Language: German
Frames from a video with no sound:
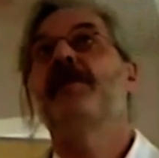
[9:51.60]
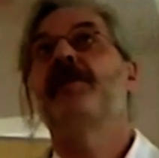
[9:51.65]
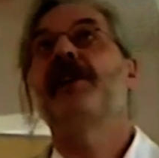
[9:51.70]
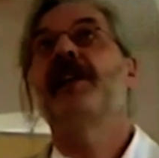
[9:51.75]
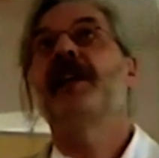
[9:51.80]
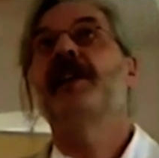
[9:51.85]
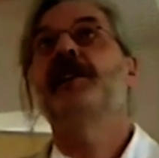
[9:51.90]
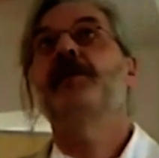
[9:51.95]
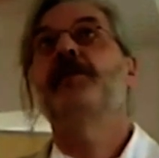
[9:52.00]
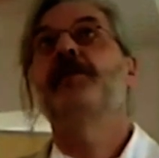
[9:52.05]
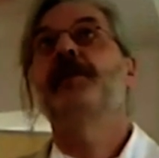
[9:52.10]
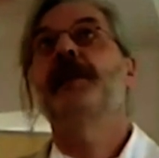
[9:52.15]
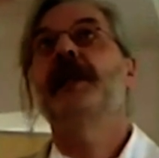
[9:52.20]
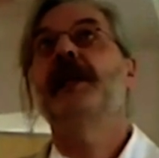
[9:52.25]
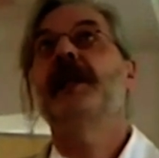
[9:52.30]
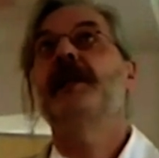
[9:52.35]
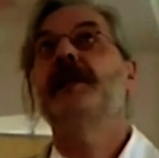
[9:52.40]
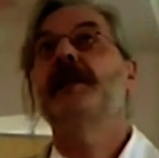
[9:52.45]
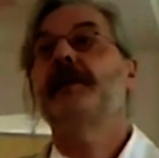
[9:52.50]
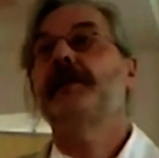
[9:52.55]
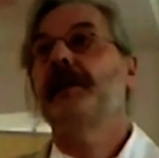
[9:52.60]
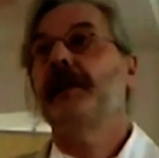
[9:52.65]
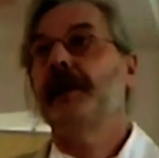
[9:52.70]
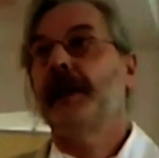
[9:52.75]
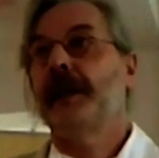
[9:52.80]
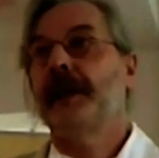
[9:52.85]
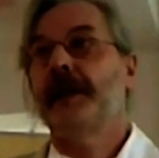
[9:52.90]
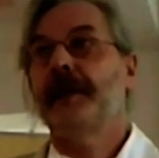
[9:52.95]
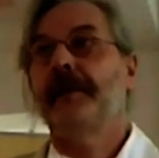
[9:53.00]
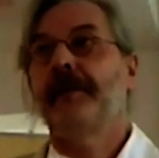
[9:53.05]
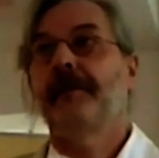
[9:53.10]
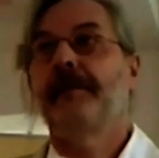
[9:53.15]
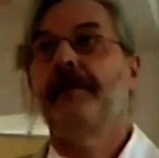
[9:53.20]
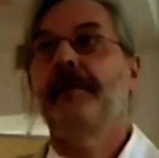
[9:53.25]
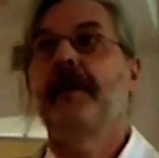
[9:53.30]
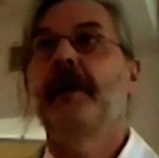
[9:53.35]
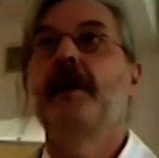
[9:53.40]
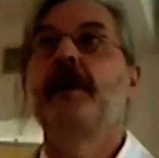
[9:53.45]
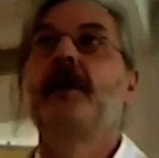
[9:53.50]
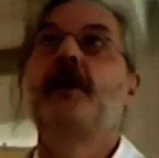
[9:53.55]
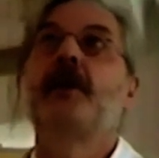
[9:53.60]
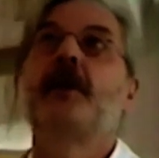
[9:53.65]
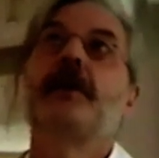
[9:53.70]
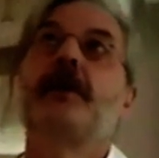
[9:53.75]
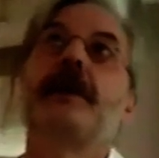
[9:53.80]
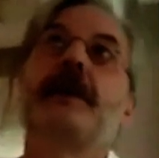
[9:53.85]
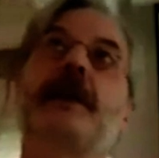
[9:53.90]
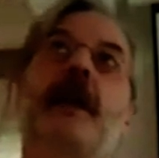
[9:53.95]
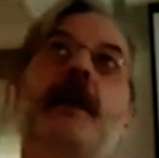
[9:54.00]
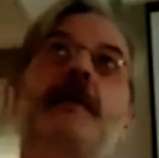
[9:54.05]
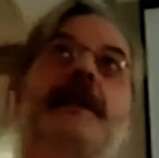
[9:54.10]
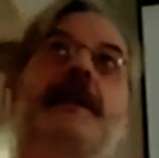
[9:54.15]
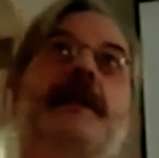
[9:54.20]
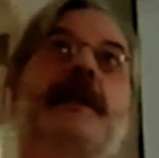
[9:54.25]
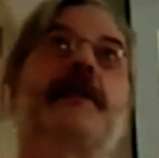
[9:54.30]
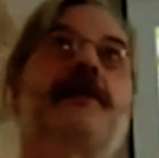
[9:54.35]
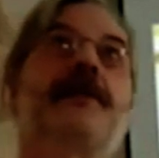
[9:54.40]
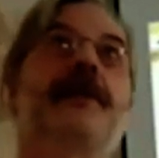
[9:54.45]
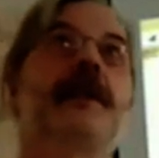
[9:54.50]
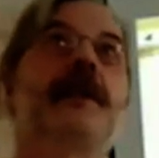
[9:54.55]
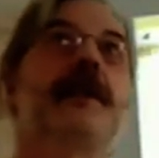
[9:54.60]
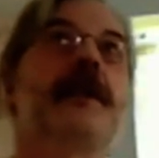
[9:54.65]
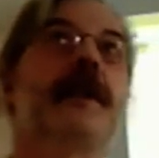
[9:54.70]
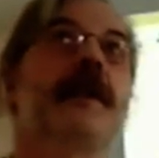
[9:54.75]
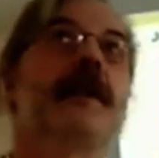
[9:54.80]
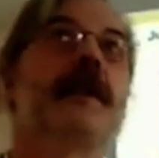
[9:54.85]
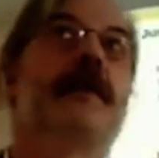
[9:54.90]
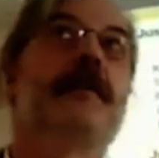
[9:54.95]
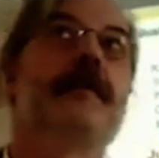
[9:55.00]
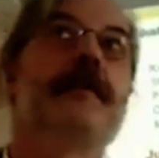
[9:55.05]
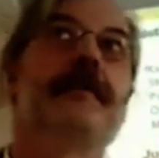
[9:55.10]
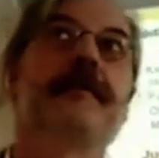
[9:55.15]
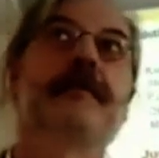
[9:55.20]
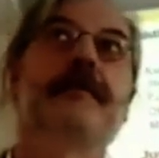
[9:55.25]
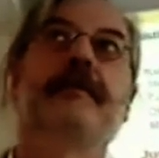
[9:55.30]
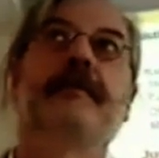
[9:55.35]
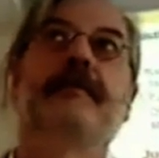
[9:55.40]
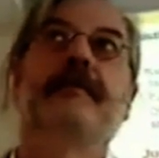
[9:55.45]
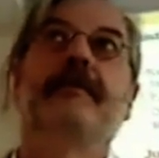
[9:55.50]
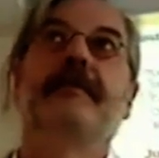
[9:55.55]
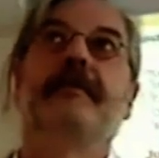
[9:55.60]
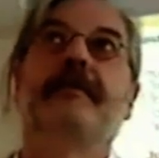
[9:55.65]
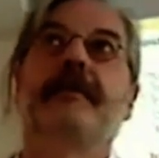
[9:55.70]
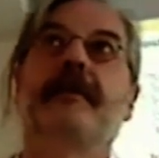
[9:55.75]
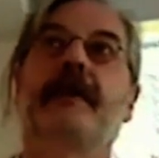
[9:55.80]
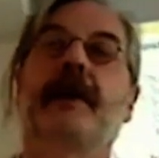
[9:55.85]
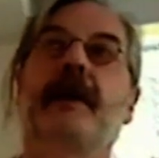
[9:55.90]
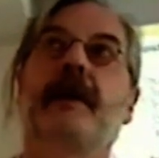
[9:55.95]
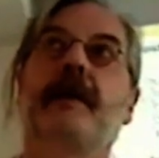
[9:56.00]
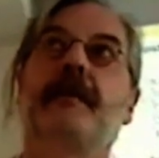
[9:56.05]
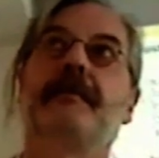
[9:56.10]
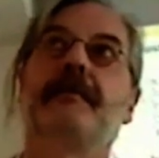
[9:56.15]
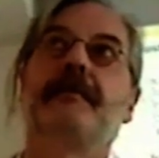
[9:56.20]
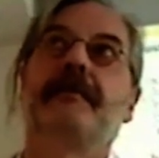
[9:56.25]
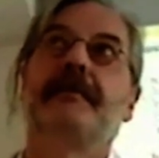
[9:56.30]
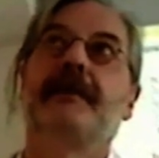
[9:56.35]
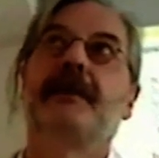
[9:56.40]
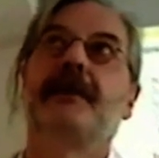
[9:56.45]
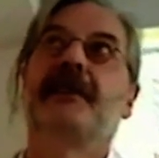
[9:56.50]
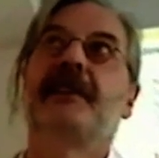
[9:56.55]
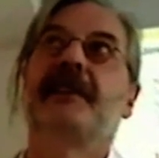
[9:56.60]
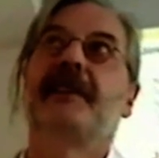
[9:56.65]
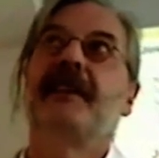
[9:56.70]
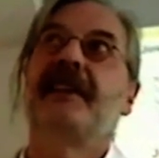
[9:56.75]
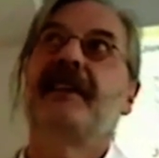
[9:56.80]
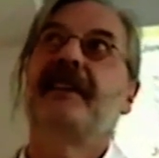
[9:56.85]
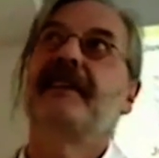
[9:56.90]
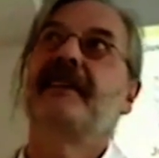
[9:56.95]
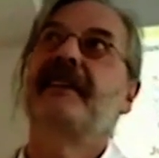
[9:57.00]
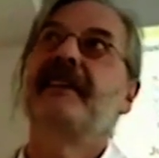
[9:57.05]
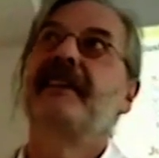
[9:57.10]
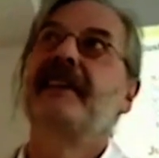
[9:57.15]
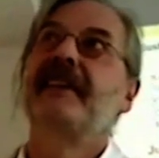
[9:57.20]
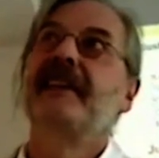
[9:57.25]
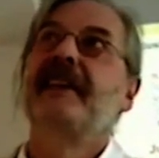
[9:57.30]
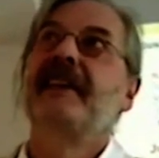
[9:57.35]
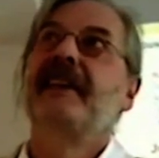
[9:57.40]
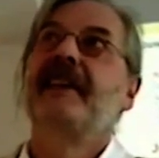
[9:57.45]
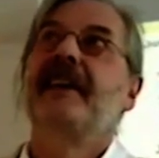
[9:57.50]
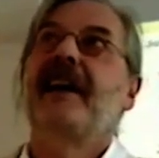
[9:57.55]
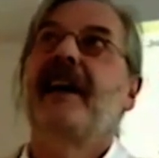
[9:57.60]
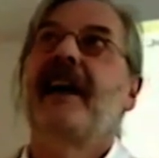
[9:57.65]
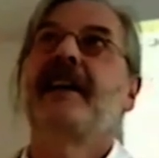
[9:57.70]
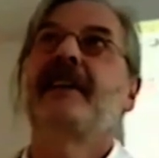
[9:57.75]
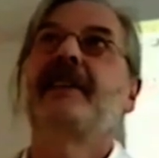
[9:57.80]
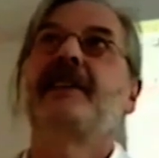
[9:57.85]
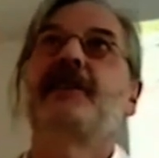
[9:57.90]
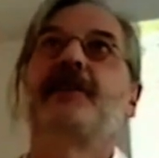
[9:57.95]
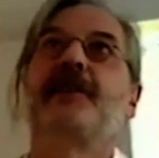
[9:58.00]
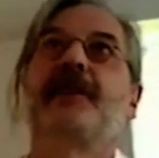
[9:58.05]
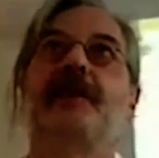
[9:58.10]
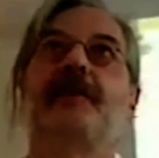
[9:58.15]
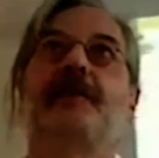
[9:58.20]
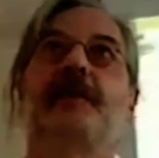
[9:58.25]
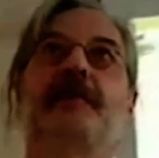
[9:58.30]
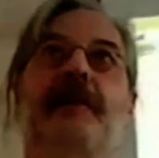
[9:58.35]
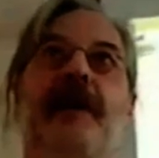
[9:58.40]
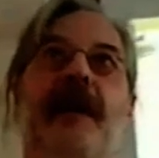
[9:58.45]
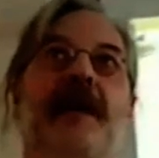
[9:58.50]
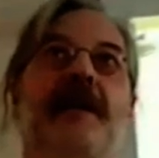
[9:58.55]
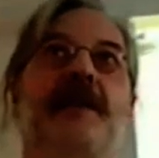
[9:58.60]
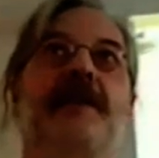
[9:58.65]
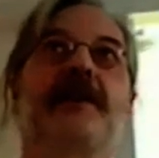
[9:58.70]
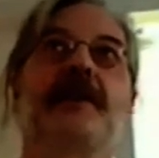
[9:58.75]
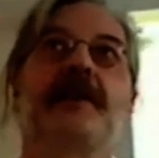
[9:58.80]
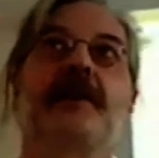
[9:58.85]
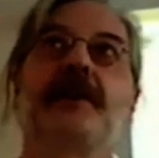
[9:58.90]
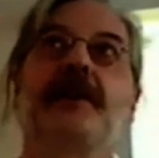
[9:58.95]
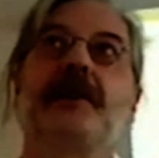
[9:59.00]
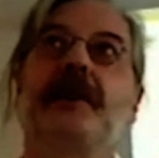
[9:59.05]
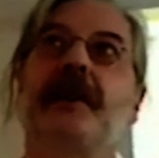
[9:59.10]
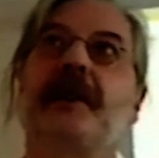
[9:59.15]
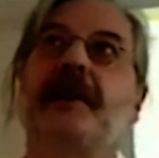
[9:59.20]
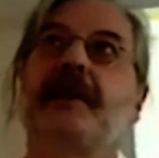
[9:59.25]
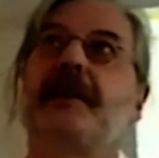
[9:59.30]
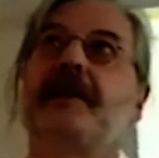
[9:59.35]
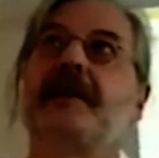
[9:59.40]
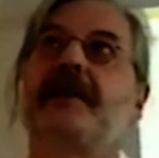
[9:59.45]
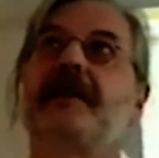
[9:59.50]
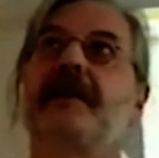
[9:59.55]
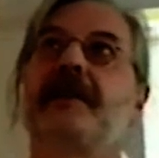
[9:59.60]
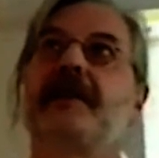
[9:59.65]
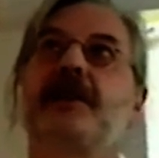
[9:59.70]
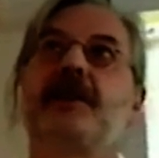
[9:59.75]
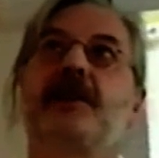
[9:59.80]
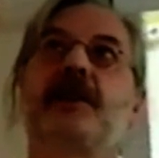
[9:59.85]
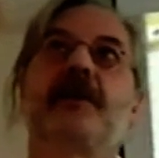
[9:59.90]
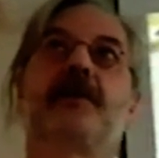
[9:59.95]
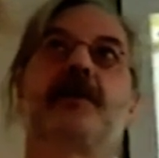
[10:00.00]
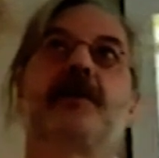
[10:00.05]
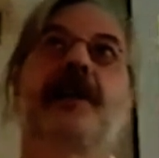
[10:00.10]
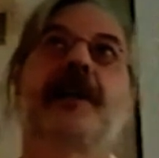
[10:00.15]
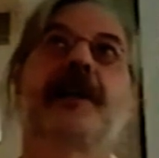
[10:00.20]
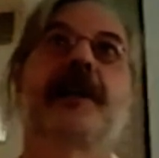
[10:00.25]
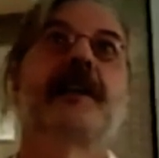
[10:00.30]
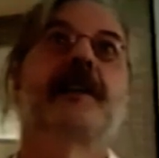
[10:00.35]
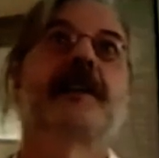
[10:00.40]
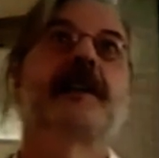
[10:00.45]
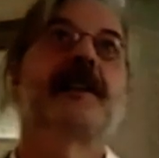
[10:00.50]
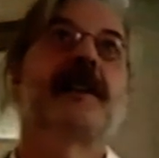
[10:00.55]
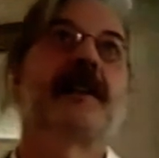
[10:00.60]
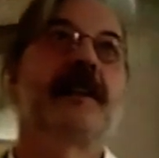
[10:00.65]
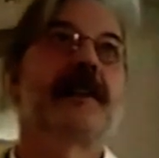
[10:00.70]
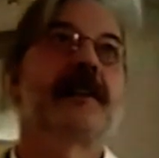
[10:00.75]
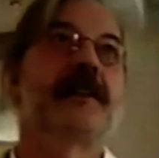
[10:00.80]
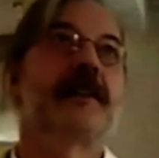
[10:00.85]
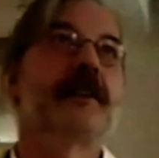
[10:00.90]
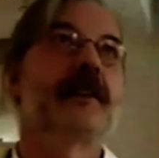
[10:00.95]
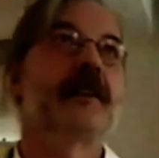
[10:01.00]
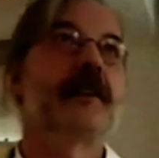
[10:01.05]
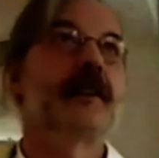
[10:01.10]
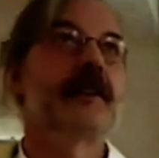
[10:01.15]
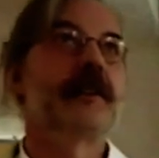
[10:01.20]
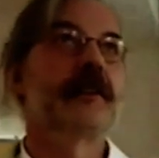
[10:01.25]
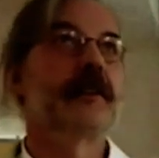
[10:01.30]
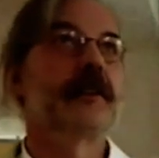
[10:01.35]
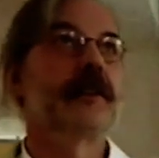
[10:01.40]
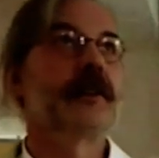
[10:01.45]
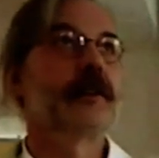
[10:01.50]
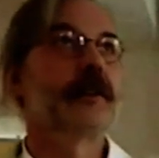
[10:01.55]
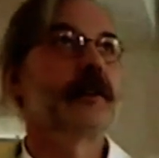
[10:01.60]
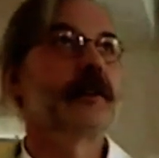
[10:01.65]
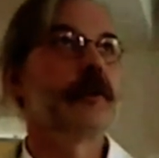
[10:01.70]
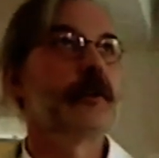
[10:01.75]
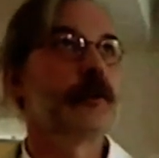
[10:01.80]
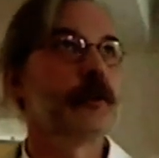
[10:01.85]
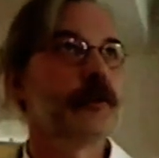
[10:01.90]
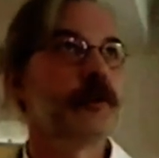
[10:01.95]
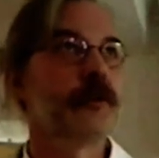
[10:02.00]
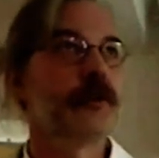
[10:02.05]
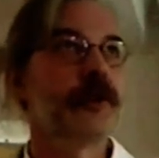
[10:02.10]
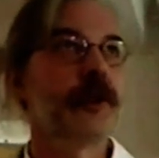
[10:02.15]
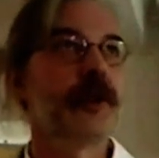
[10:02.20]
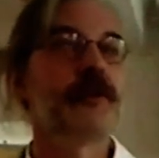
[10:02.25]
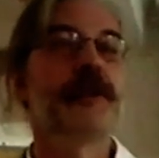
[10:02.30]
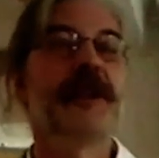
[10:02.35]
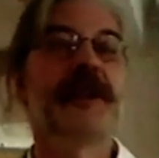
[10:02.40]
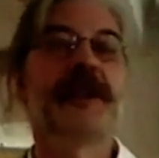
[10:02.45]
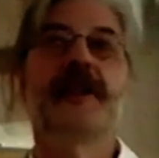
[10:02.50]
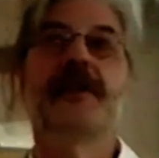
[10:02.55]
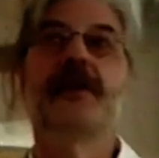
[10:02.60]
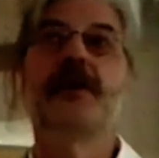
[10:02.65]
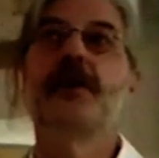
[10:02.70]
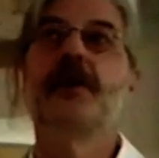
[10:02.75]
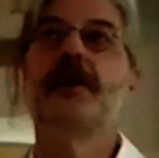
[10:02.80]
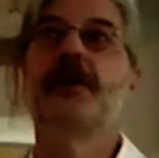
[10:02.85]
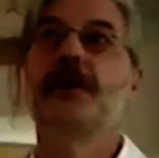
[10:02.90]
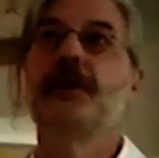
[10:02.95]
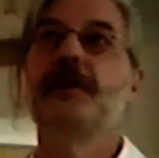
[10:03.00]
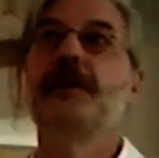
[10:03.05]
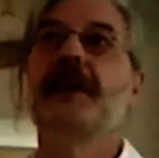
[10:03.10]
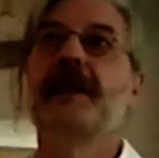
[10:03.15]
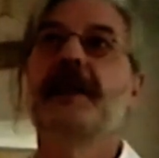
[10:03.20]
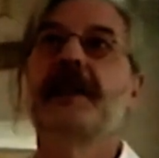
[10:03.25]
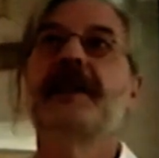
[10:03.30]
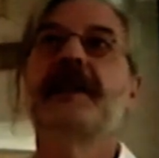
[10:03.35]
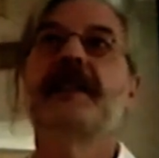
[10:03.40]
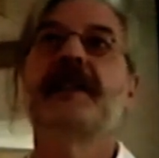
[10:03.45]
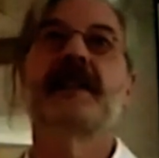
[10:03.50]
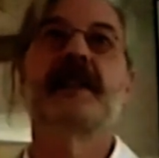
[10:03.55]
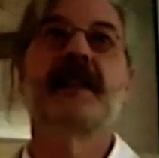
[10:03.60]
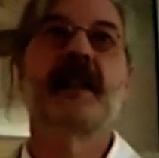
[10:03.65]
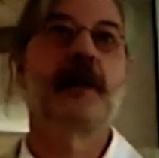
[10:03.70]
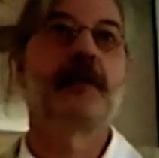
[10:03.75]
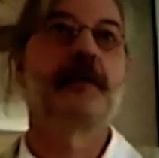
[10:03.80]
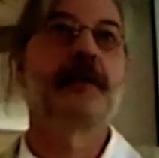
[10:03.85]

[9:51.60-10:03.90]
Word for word: vielleicht mehr als wir denken. Und ich habe sehr viele, ja, wie soll ich sagen, angstvolle Bemerkungen gehört, äh, schon vor längerer Zeit äh, äh, von Mediatoren über gerichtsnahe